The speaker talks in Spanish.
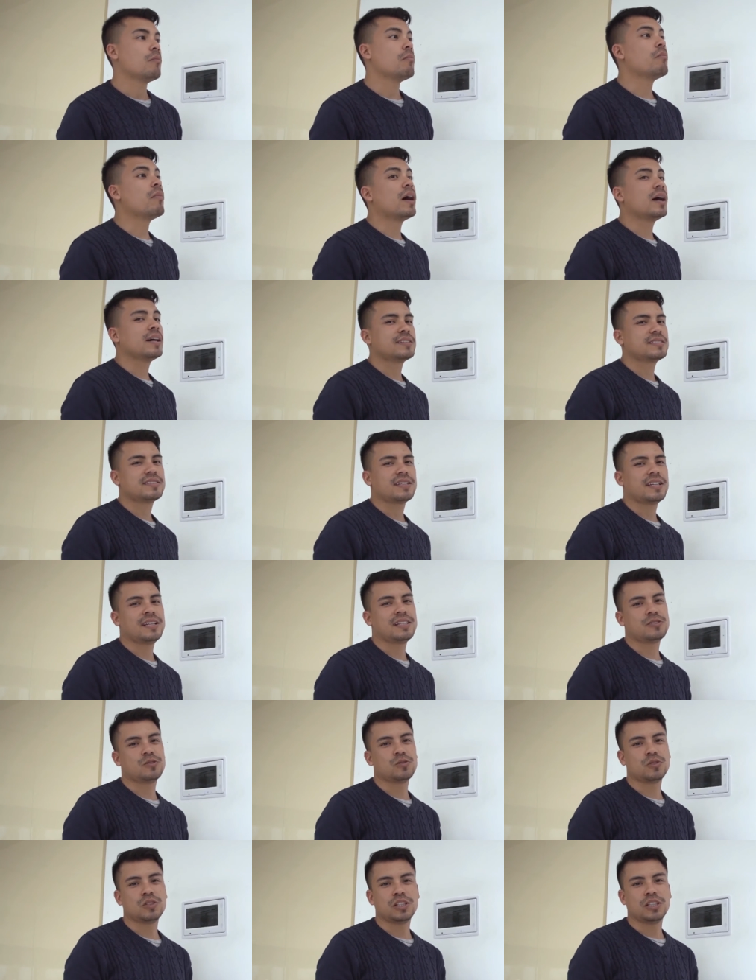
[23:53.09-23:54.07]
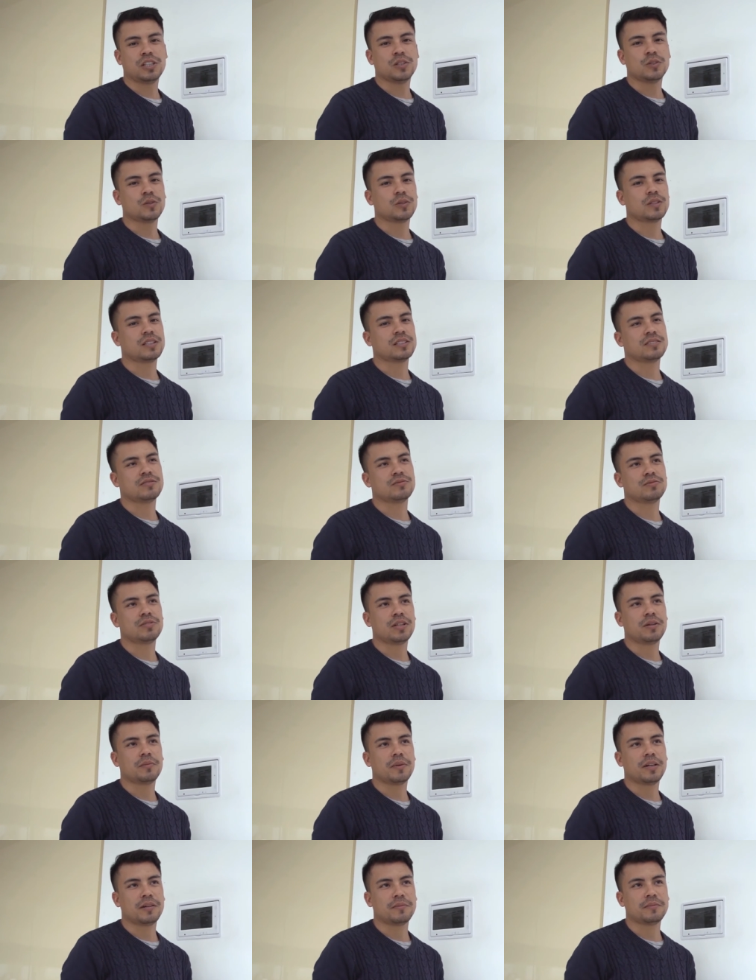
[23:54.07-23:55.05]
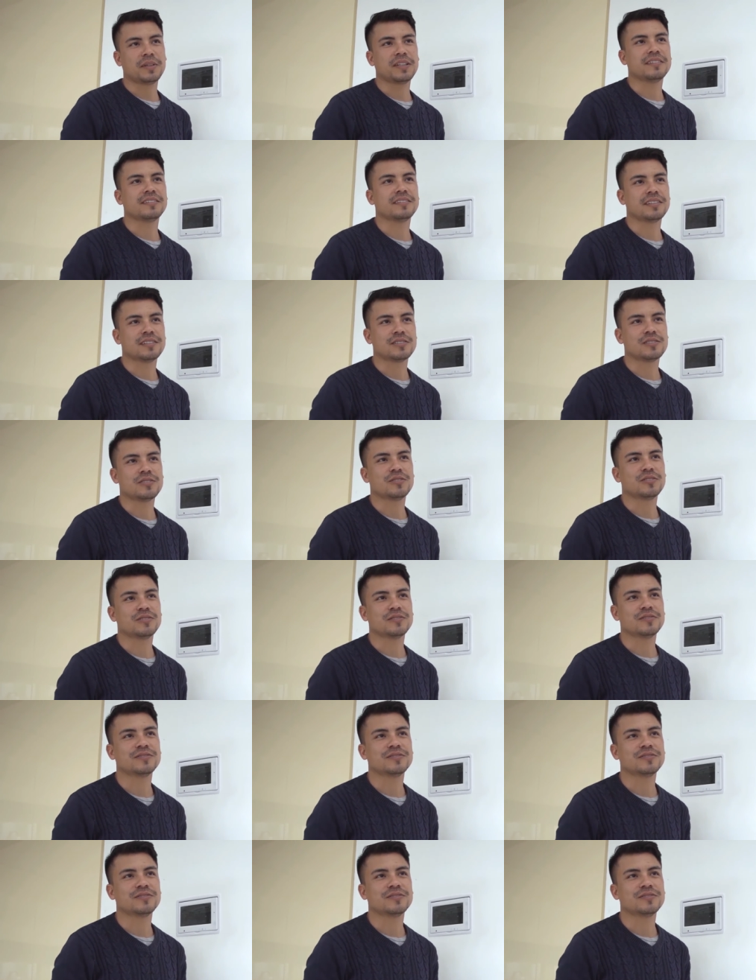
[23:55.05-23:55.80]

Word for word: Más el sonido que es un tema de ambientación.